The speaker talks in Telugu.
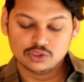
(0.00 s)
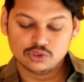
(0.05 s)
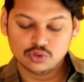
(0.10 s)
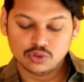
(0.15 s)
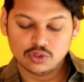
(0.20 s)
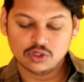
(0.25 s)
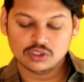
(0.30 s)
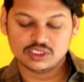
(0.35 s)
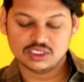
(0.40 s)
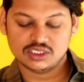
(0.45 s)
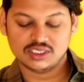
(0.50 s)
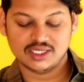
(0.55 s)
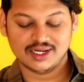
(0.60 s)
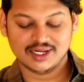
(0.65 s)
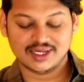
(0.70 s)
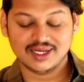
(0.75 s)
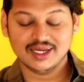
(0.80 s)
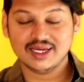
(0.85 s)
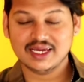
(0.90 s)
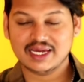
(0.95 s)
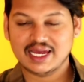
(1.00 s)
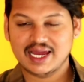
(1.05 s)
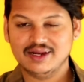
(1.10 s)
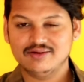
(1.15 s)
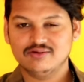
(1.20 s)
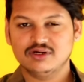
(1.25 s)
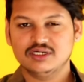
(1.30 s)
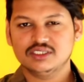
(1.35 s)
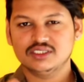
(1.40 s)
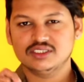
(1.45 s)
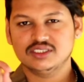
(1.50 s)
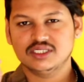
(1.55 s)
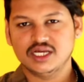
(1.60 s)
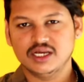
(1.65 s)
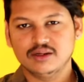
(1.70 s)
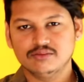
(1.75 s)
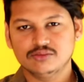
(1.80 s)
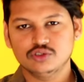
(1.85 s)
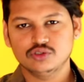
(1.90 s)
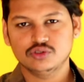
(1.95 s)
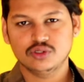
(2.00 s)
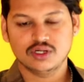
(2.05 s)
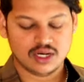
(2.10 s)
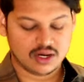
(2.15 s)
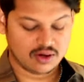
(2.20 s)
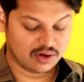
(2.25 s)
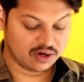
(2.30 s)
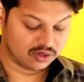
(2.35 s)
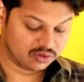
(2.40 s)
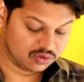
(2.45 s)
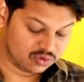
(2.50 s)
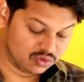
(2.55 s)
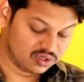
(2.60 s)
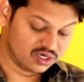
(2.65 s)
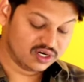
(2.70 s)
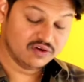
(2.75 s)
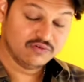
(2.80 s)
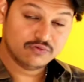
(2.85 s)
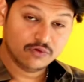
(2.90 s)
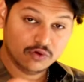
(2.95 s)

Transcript: షూలు వచ్చేసరికి క్యాన్వాస్ సేమ్ షూలు కావాలనుకుంటే